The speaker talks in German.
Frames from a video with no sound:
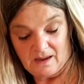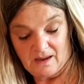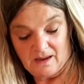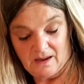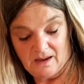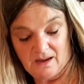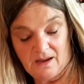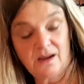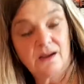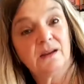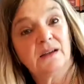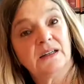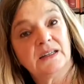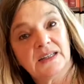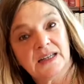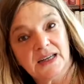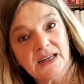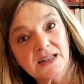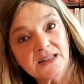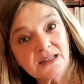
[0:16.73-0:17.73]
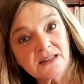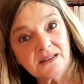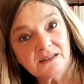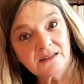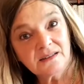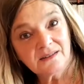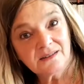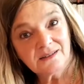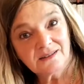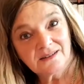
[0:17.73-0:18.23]
Äh, ich
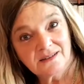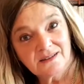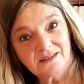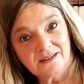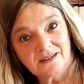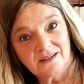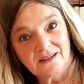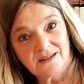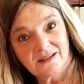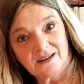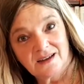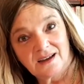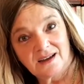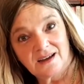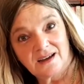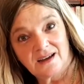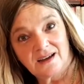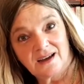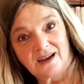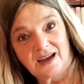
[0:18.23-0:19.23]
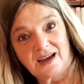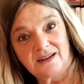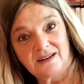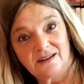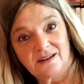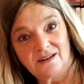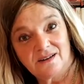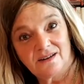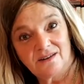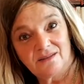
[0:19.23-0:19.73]
lese
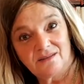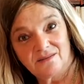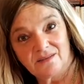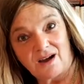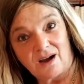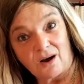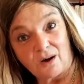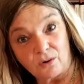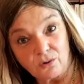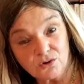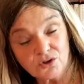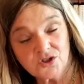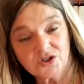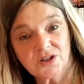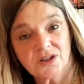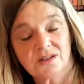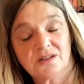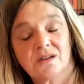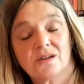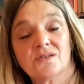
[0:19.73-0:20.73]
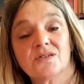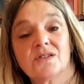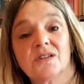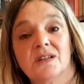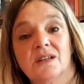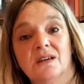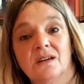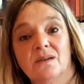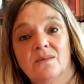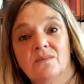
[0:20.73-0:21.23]
einen Ausschnitt aus
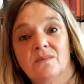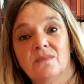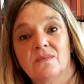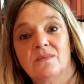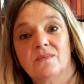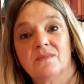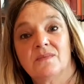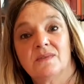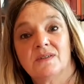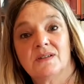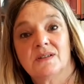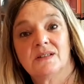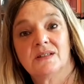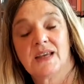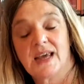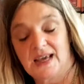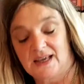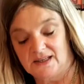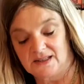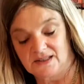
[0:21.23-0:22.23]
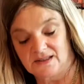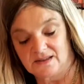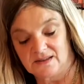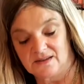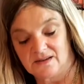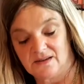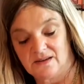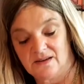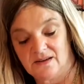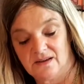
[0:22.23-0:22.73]
ihrem
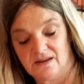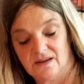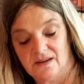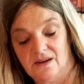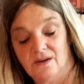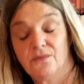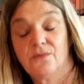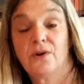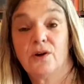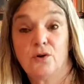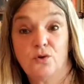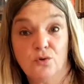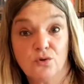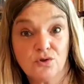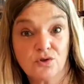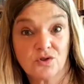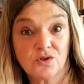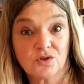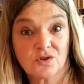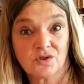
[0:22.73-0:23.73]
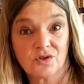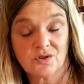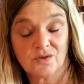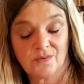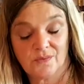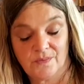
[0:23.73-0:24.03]
Text Verlust,